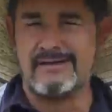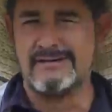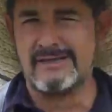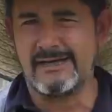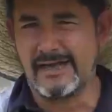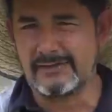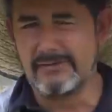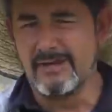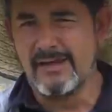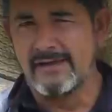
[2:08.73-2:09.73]
En este caso,
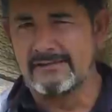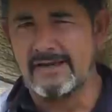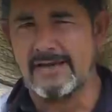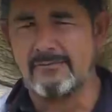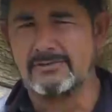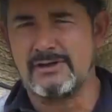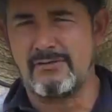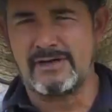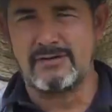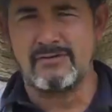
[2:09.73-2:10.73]
estaríamos
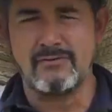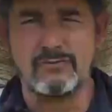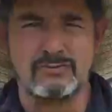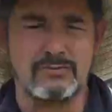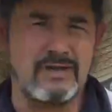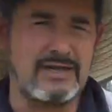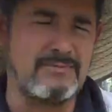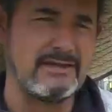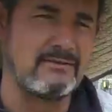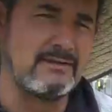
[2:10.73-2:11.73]
ahorrando un consumo de
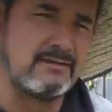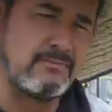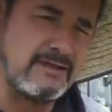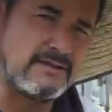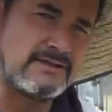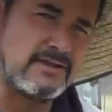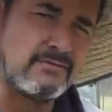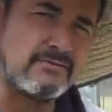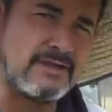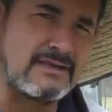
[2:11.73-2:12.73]
alimento entre un
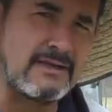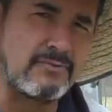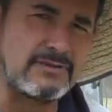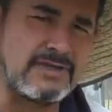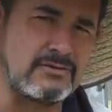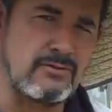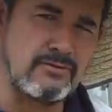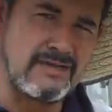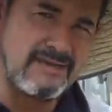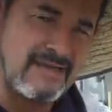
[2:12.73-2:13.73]
25 y un 30%, lo
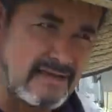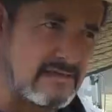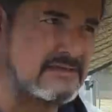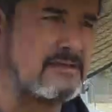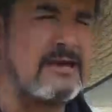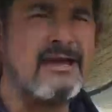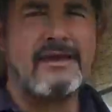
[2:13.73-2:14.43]
que quiere decir